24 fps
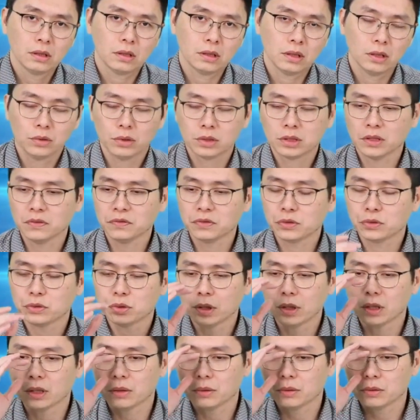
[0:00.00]
因为政府
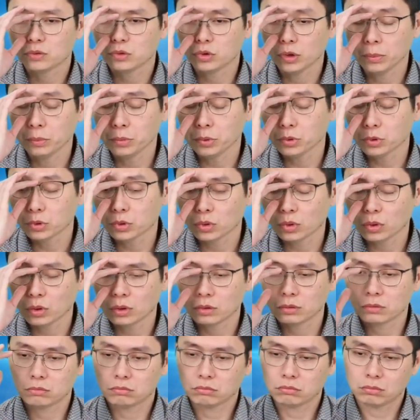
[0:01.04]
宣布
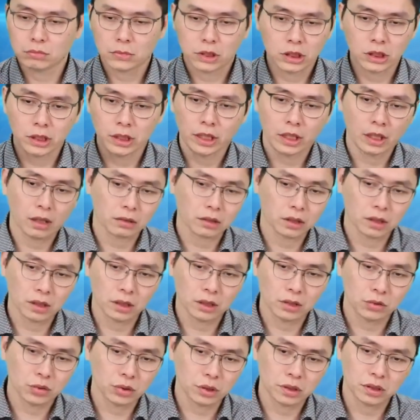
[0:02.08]
说，今年要成
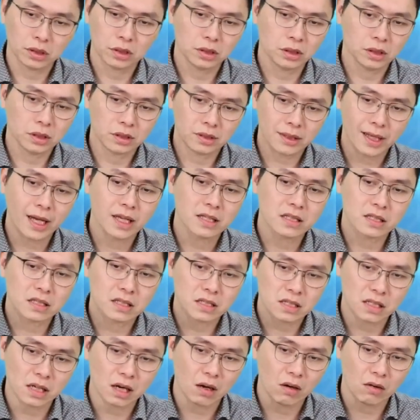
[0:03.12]
立全新的碳
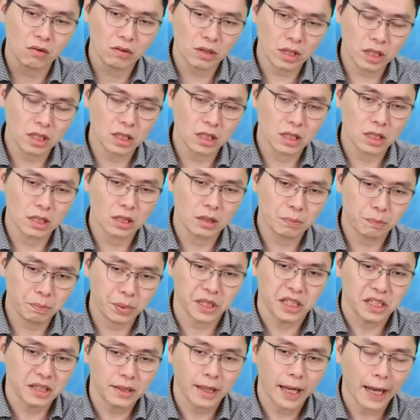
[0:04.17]
交易
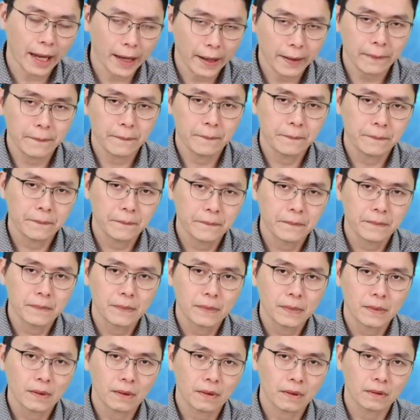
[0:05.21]
平台，
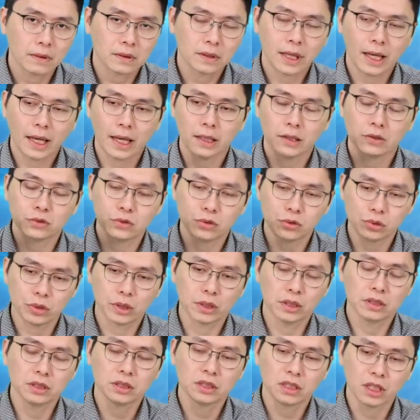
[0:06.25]
碳
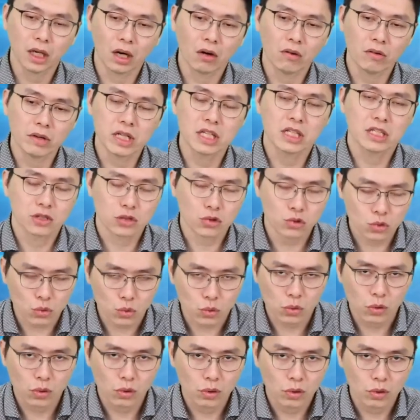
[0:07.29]
权交易所。